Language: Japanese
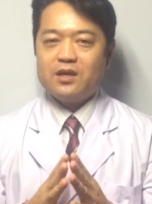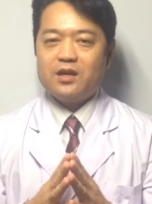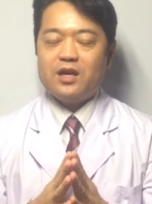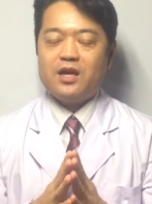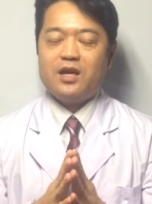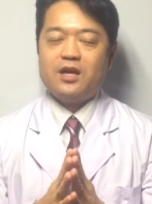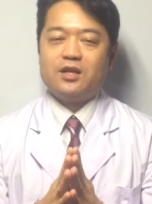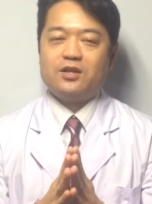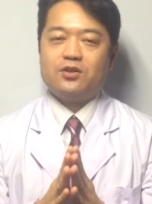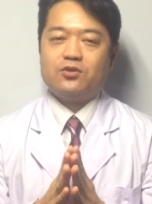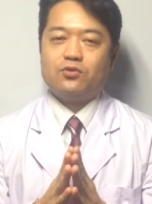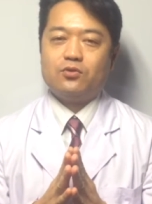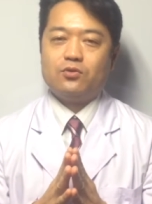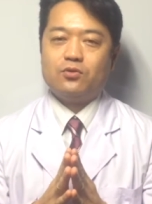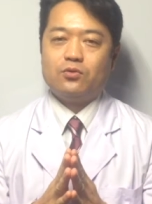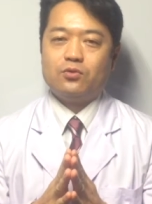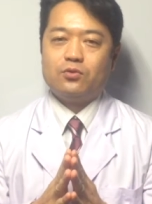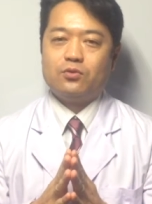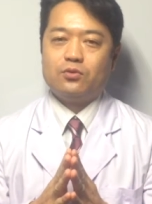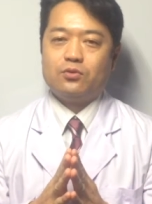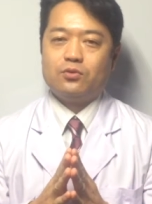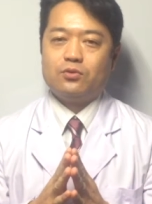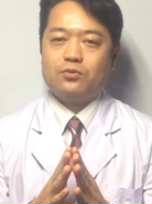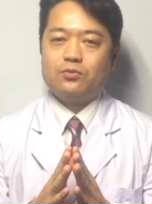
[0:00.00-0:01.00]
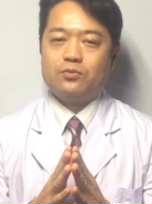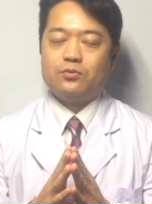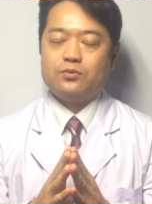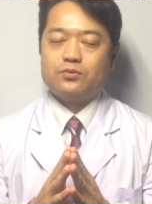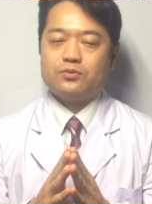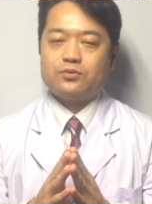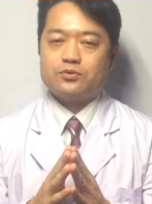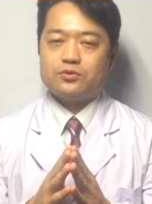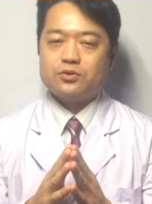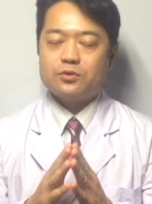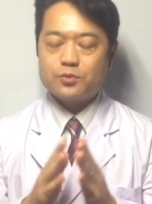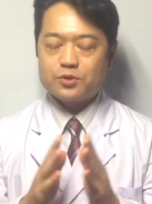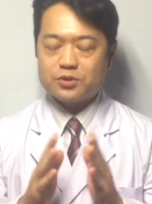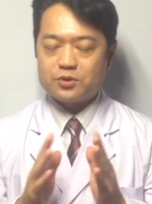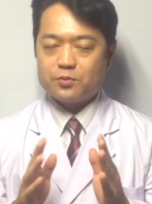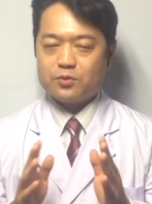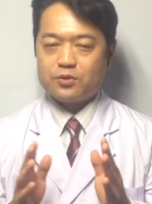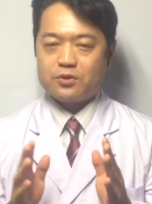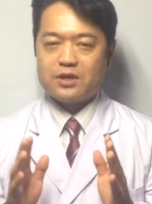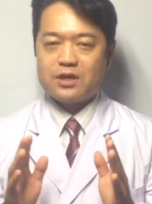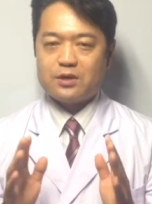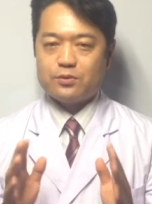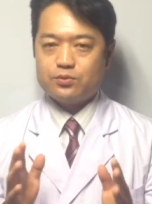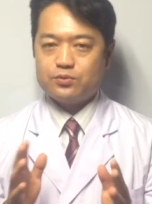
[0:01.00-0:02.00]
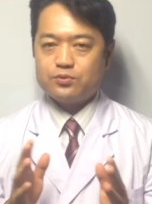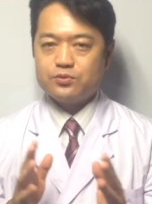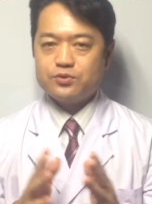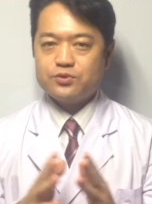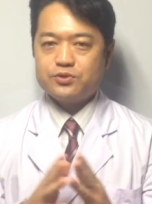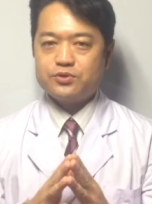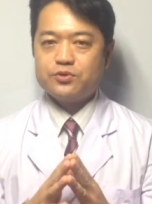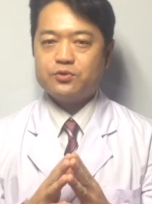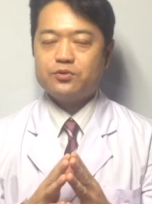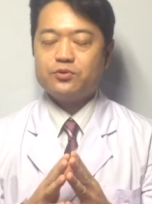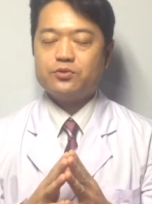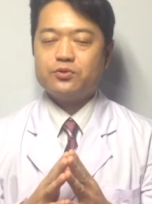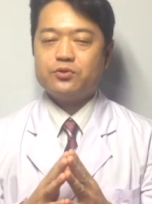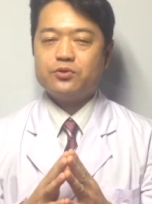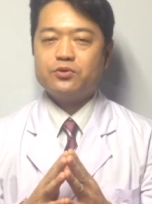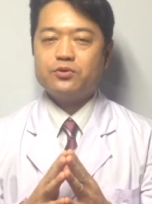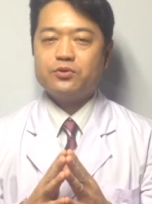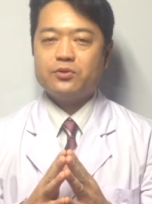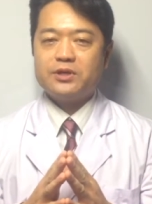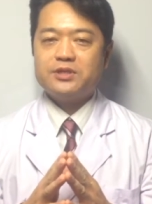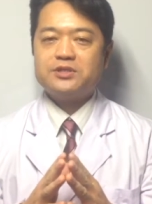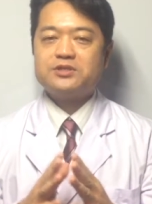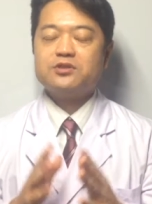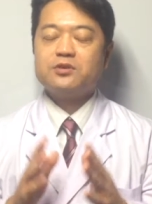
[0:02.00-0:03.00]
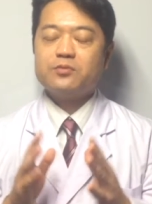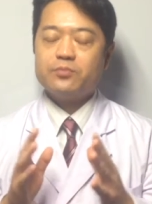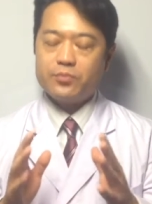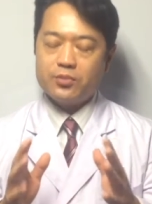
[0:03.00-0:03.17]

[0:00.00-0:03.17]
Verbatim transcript: えっと、そもそも花粉症というのは一応